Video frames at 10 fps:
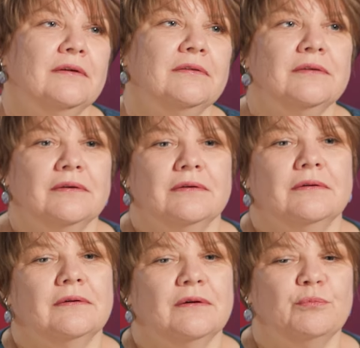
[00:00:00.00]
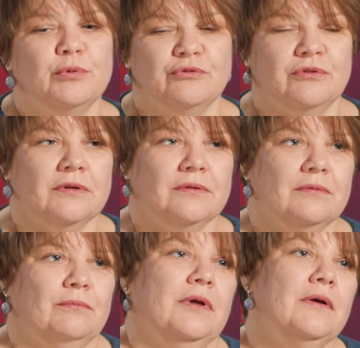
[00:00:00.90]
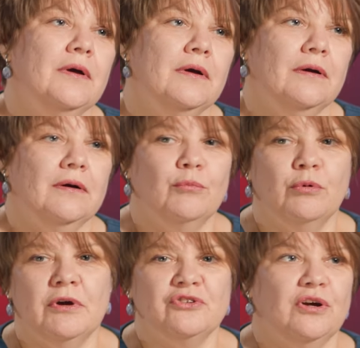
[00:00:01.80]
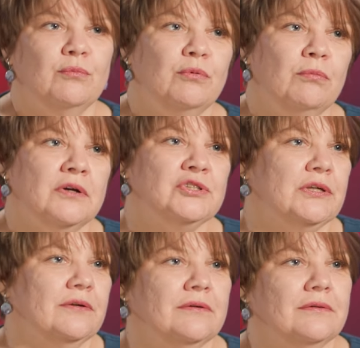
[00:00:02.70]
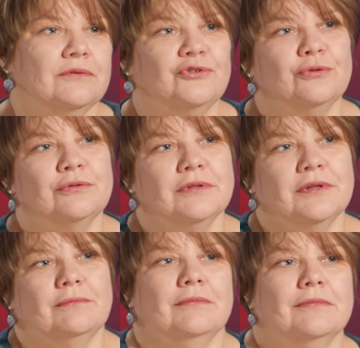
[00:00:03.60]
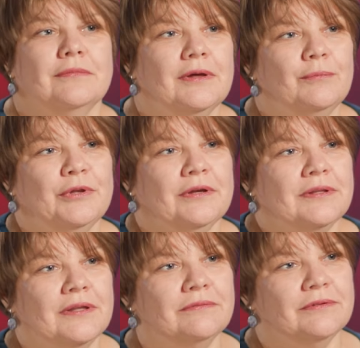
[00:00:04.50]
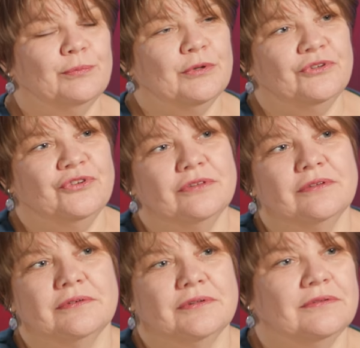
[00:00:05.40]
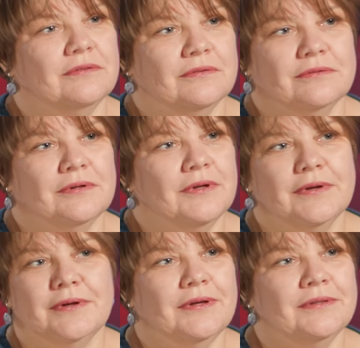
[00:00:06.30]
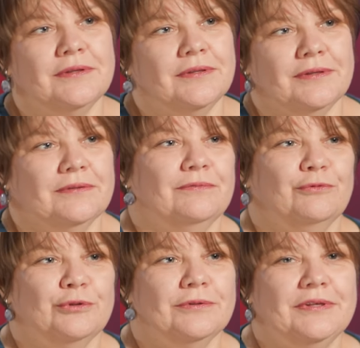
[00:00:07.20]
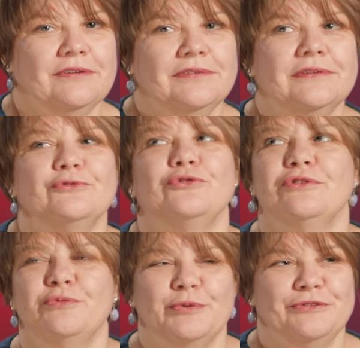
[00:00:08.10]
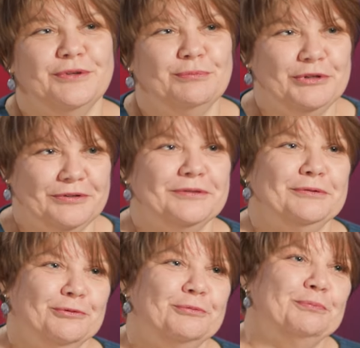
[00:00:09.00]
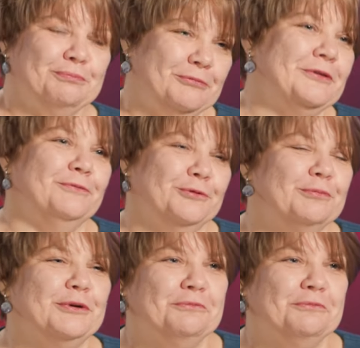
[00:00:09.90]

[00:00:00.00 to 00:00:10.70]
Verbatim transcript: где э, просто там а, бумажка к бумажке что-то там перекладывать, перечитывать. Э, это нет. Вот если нужно спасти мир, это вот это про